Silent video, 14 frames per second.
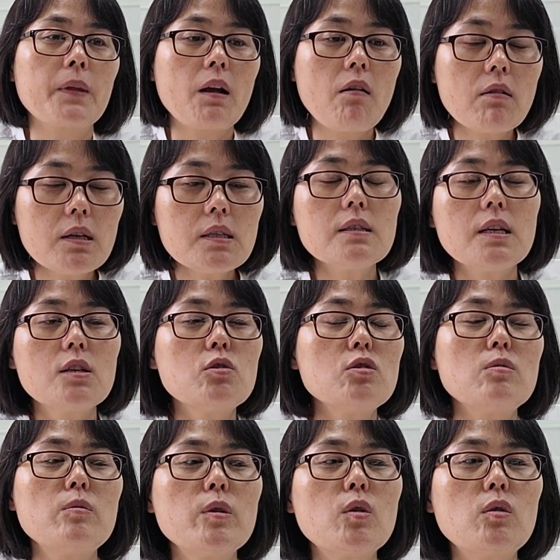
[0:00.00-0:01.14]
거기서 이제
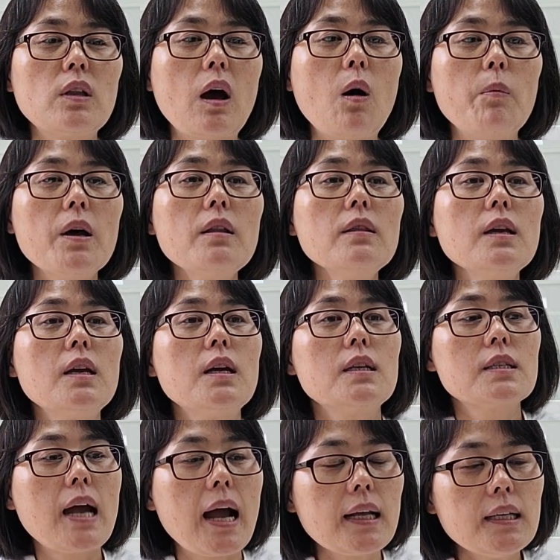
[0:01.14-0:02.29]
예수님을 믿고 나오면
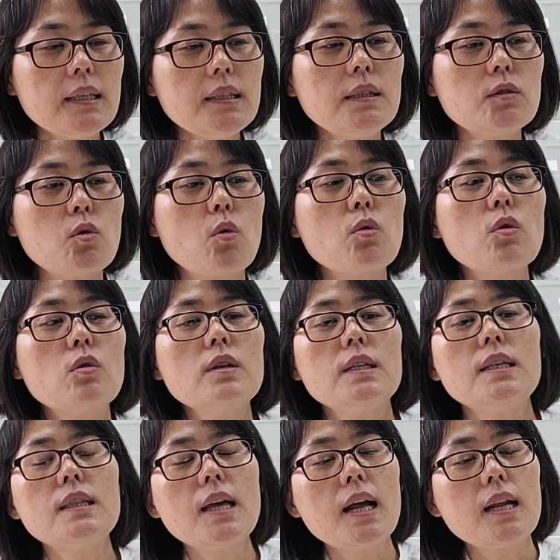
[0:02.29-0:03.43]
자기들 종교를
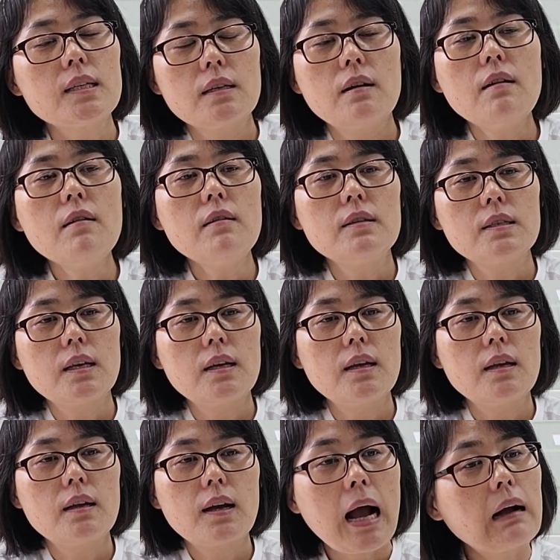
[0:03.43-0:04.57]
이탈해서 이제
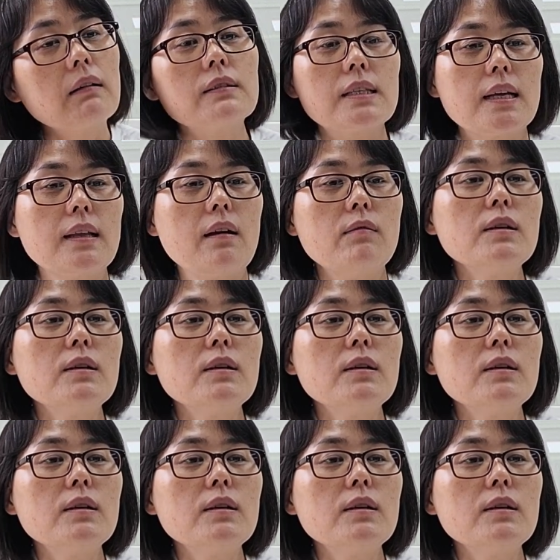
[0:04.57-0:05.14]
간 거잖아요.